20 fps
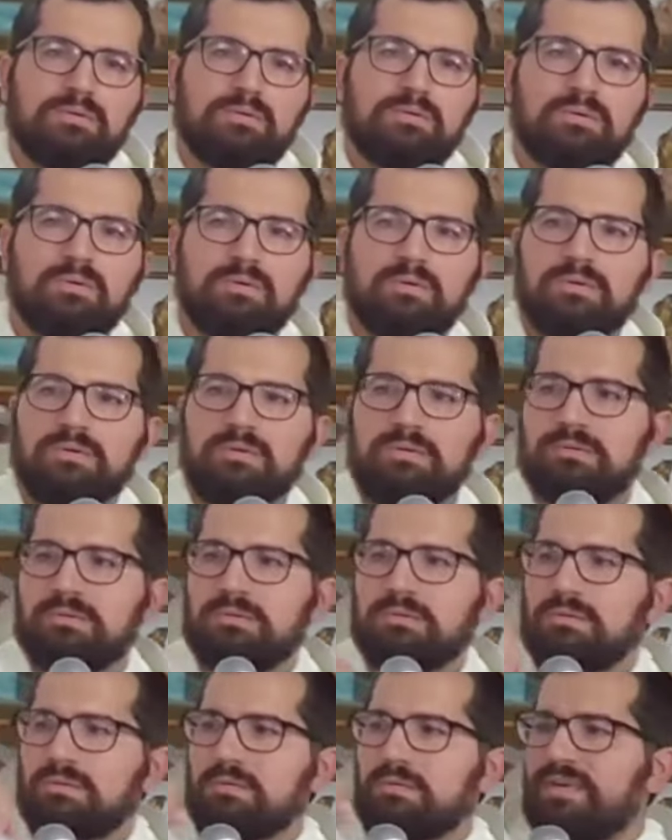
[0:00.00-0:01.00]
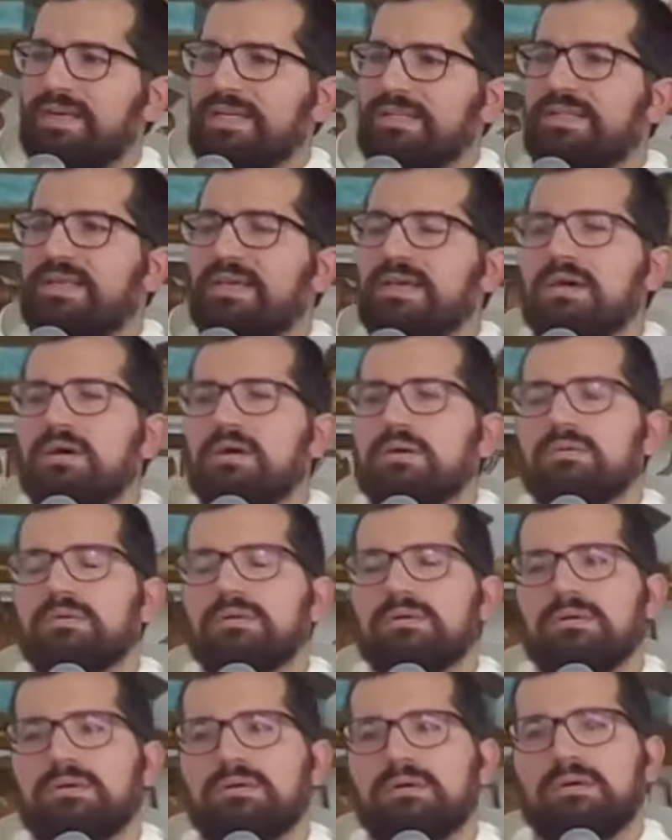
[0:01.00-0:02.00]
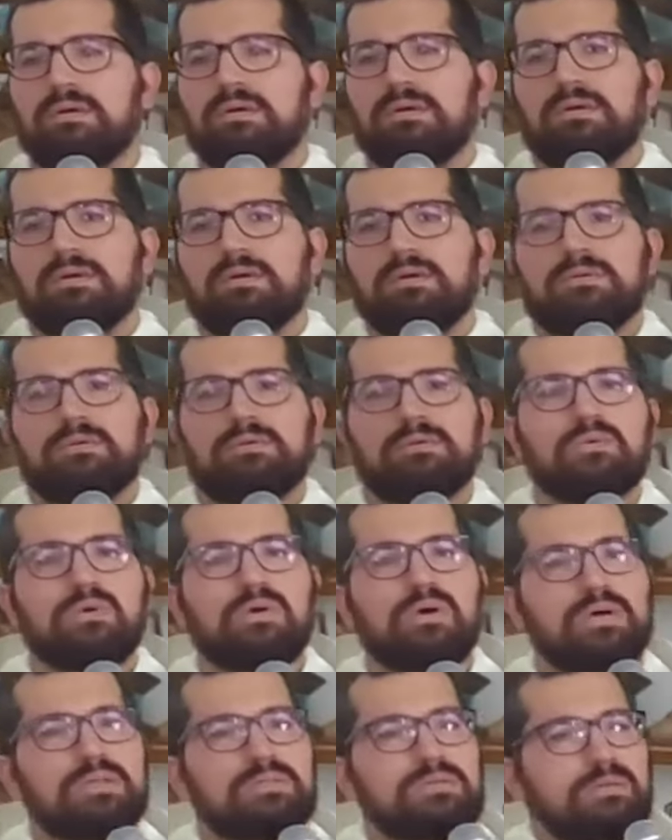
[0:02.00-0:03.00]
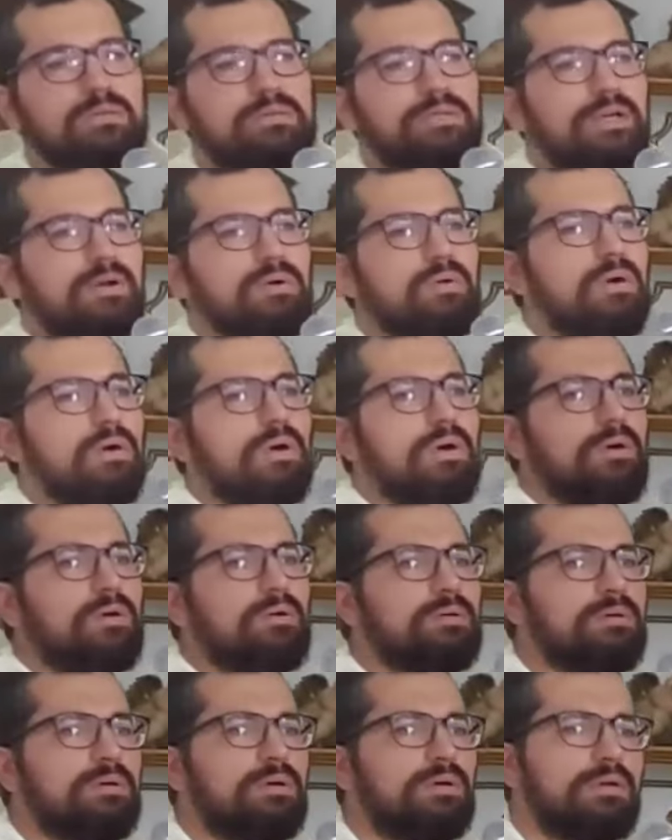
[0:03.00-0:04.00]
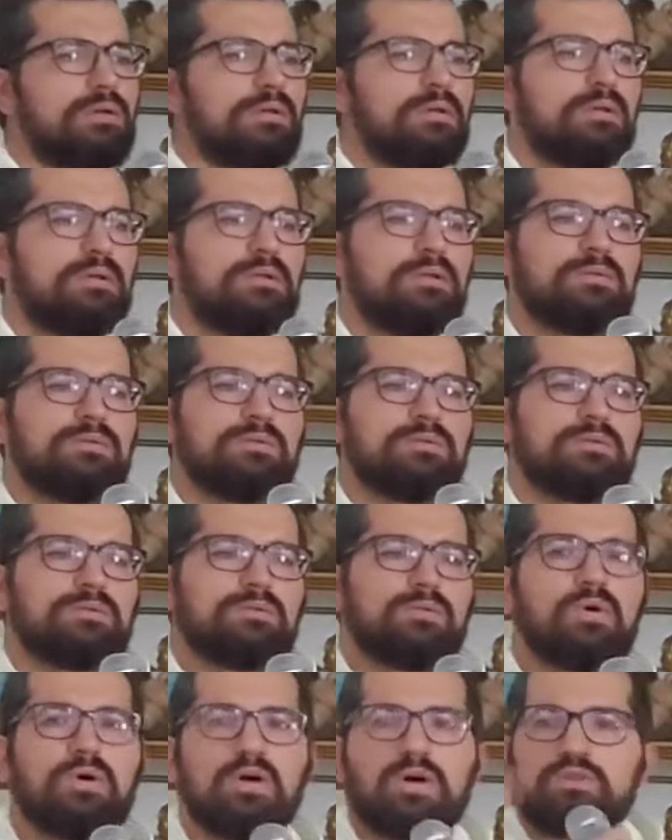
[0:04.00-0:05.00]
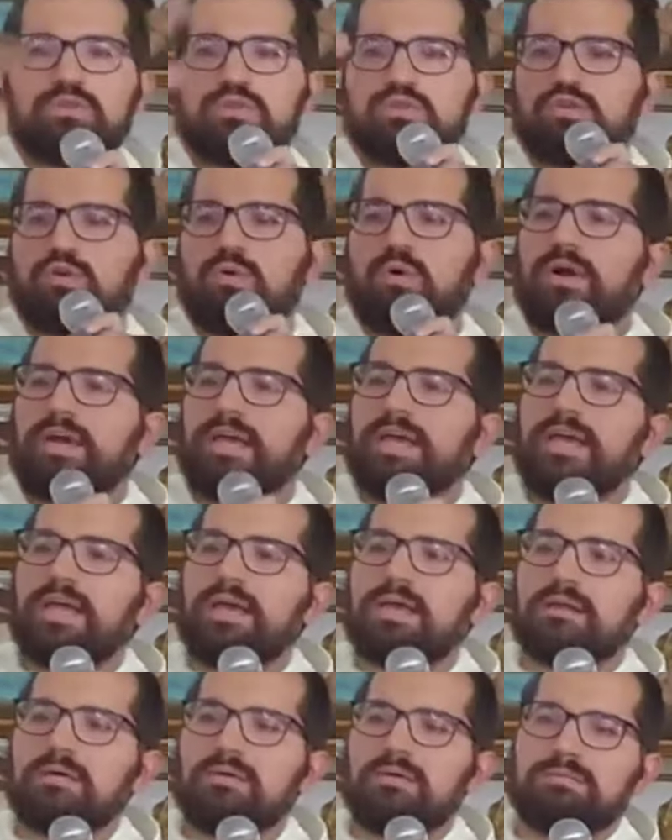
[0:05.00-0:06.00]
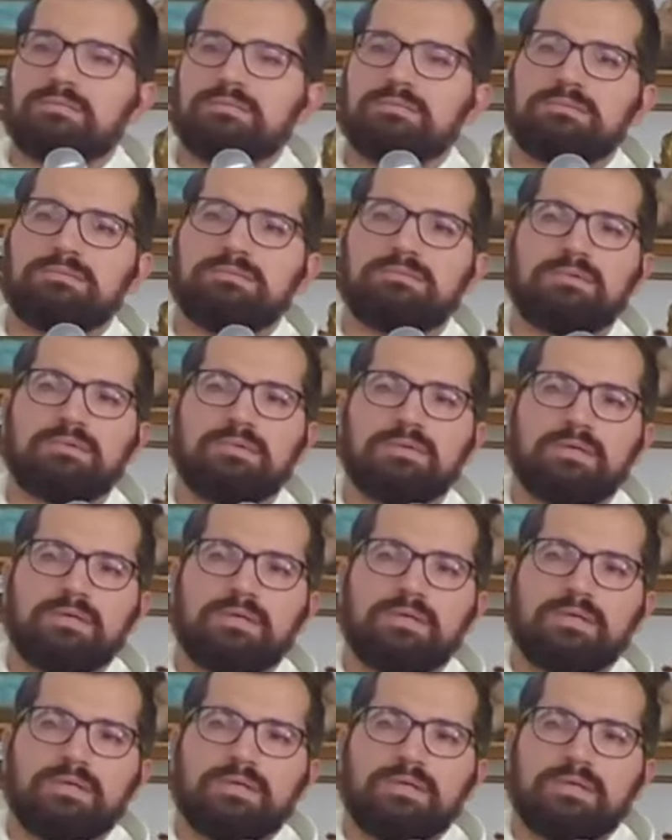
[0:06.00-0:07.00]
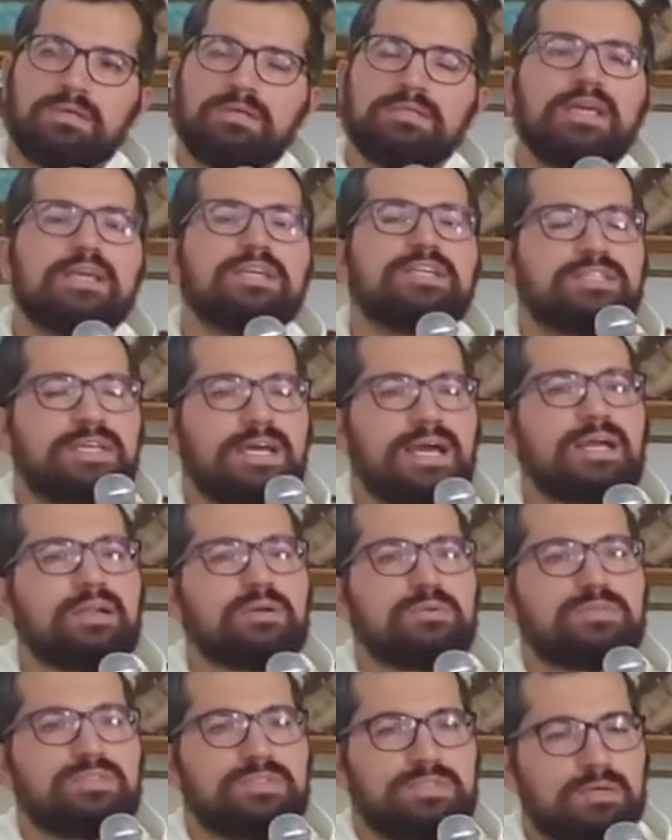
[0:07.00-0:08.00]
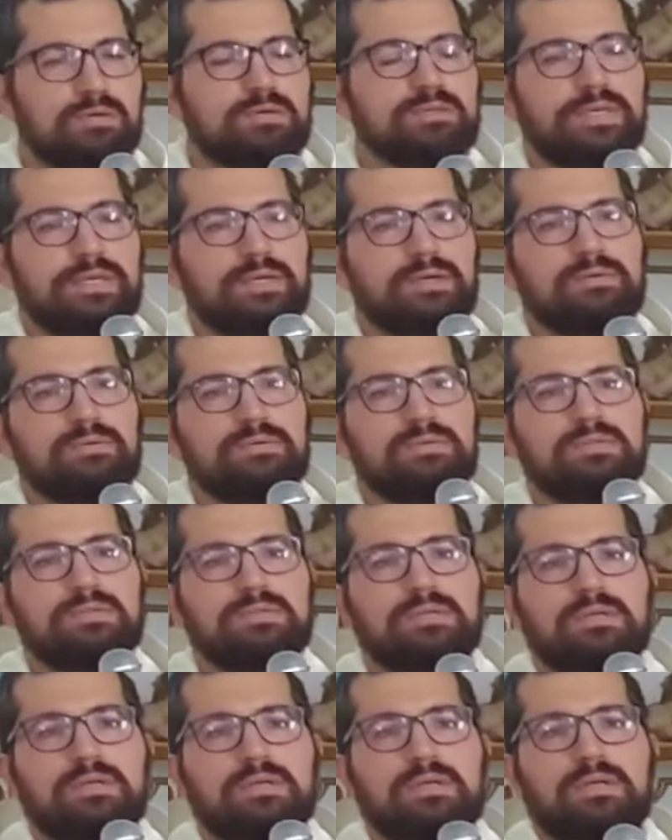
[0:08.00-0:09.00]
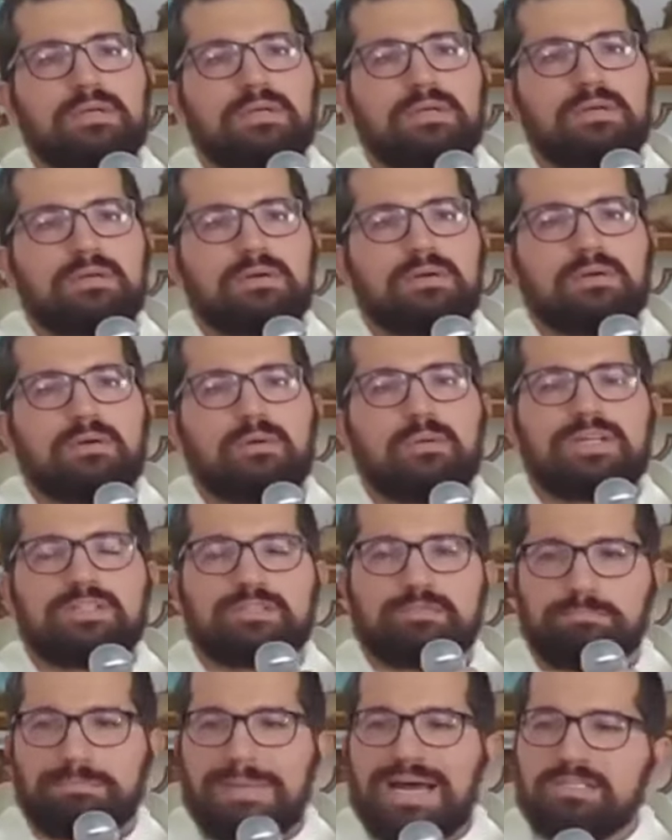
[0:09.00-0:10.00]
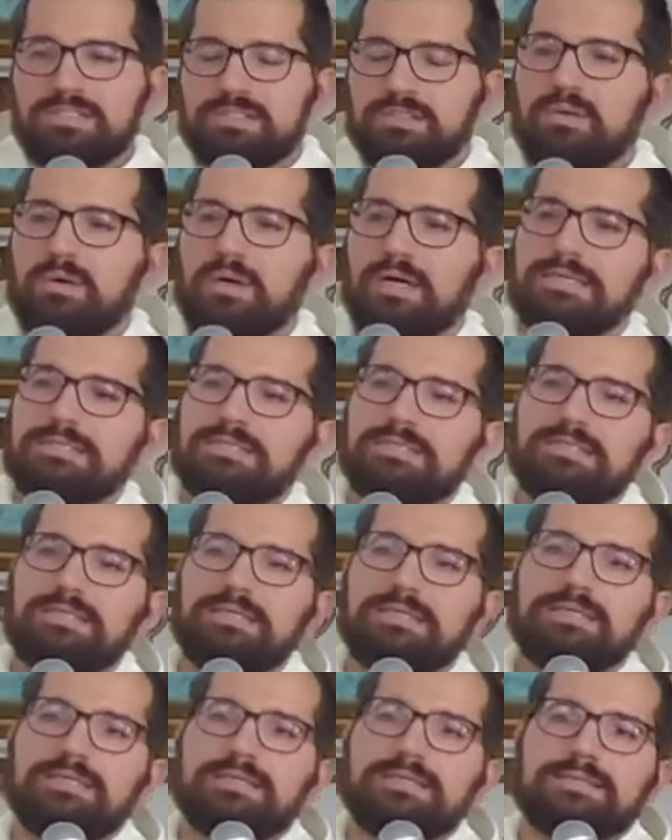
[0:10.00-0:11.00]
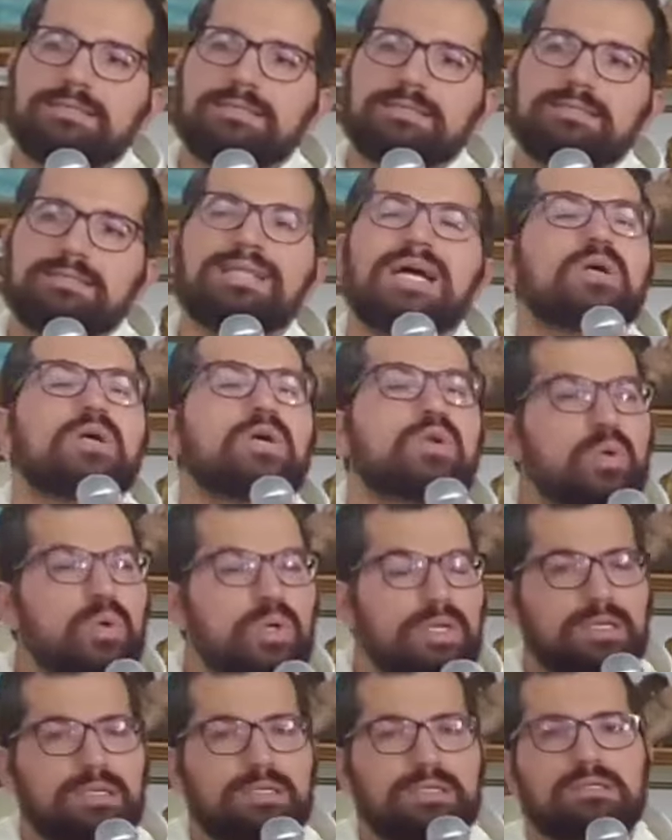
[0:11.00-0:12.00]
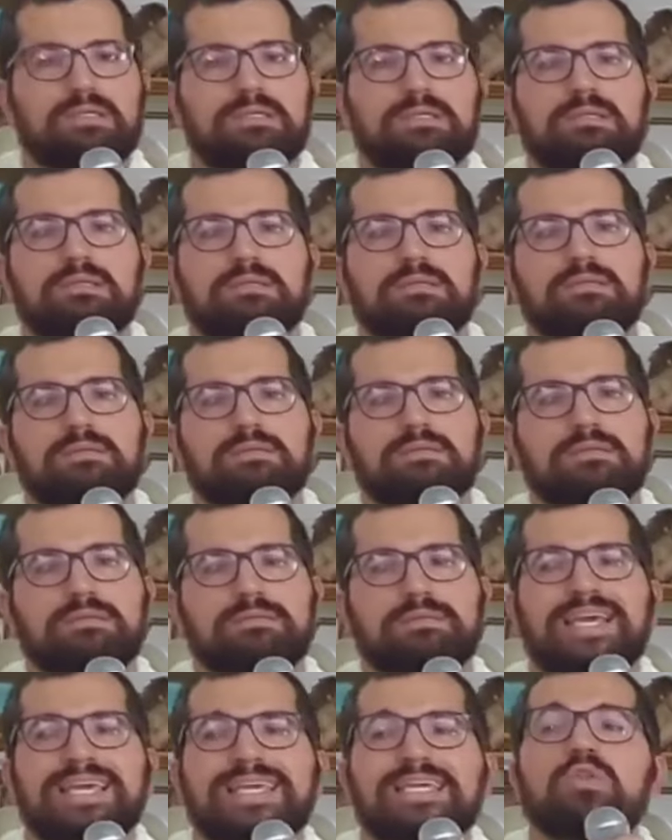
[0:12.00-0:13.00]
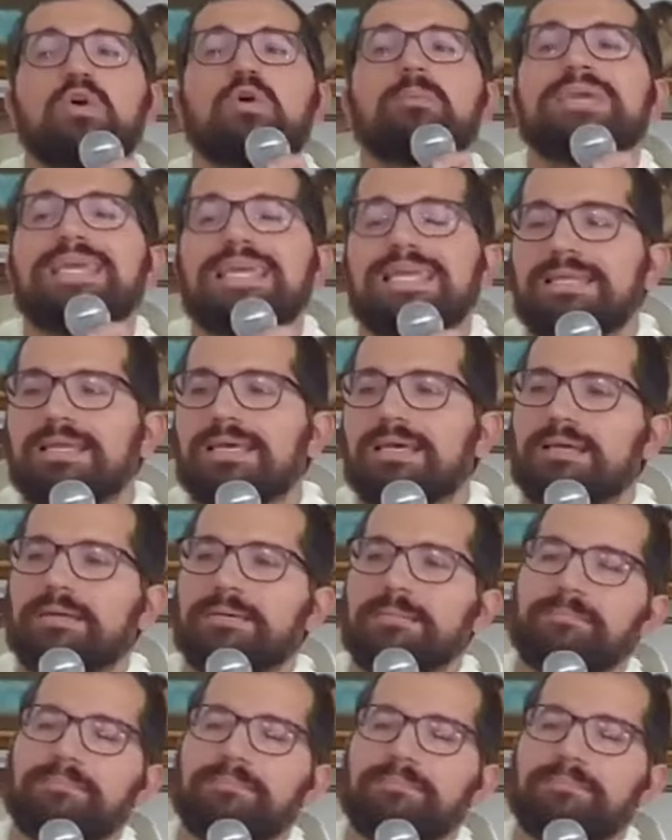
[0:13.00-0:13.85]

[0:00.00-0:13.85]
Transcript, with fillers: Um o vendeu, o outro negou, todos correram e deixaram o seu Deus com a má sorte da cruz, da ignomínia,